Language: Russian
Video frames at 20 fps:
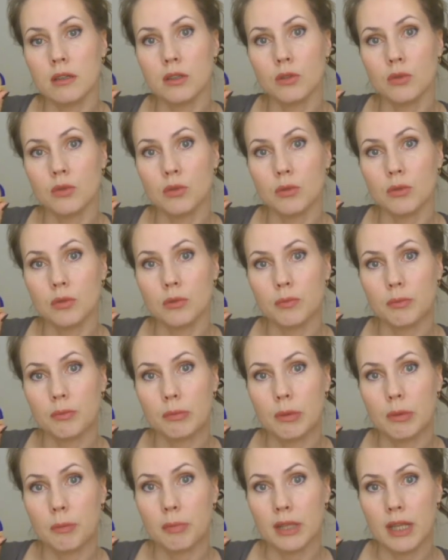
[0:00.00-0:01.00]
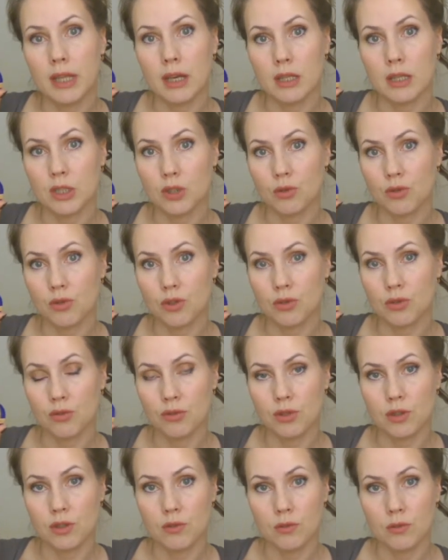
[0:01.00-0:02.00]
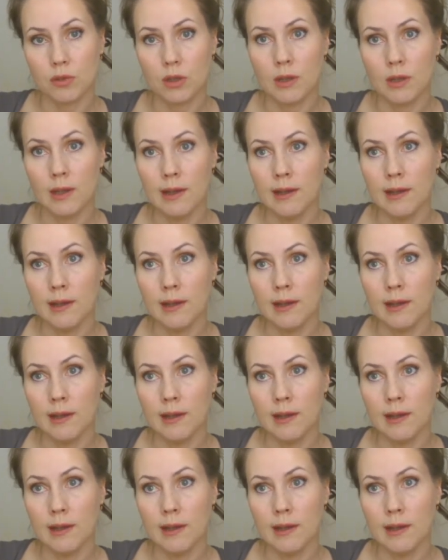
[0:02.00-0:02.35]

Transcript: оно пропадает с кожи, то есть его